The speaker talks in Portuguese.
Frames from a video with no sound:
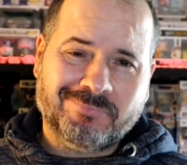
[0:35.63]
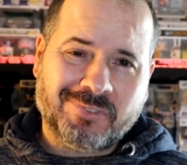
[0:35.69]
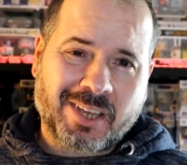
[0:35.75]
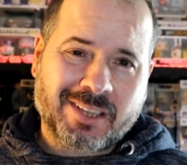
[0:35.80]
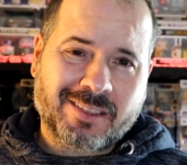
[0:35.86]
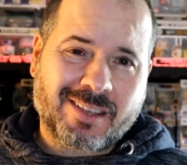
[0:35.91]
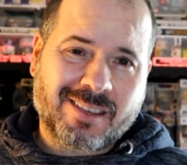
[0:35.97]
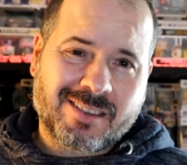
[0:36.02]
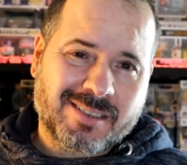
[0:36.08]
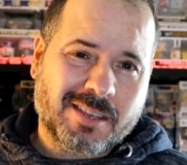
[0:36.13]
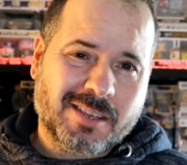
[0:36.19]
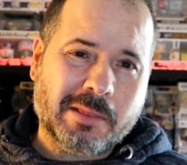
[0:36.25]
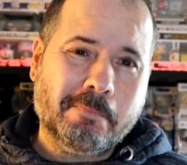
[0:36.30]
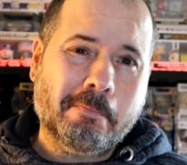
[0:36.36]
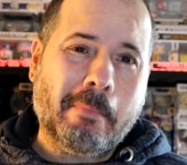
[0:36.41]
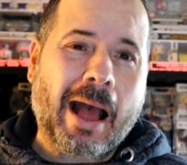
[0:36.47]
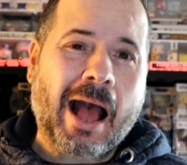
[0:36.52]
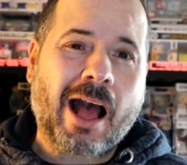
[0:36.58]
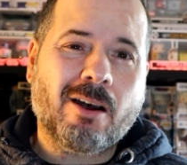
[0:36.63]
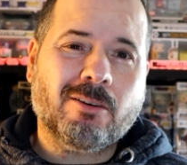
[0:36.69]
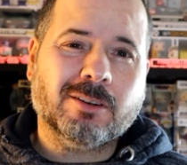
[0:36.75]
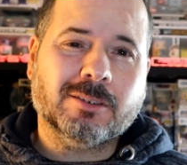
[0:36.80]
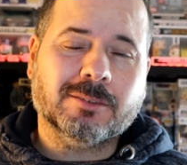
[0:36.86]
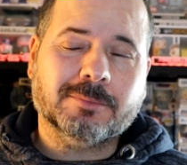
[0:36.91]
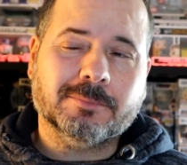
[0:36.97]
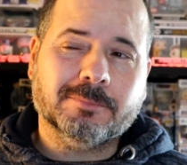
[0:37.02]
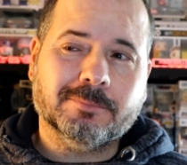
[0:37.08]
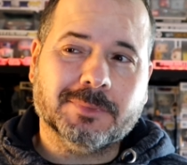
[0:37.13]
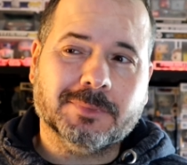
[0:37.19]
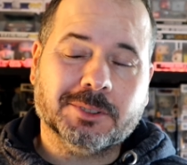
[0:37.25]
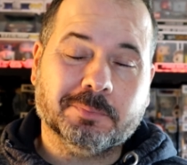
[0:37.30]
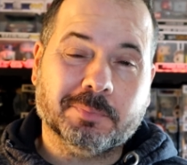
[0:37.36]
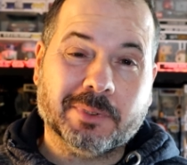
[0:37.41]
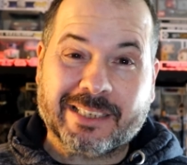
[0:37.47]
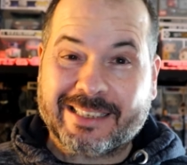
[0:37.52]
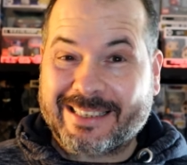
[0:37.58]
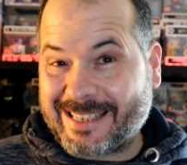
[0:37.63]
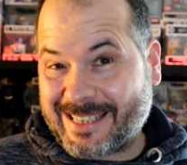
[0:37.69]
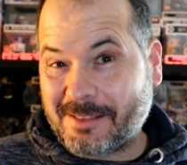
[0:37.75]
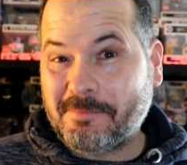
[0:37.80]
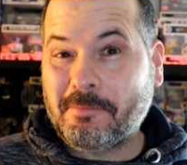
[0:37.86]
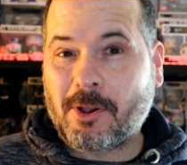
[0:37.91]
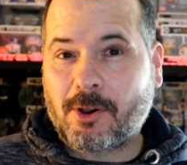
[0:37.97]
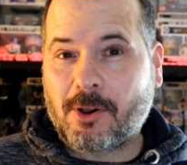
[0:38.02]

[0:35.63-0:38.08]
Não é que tenha sido mal, mas podia ter sido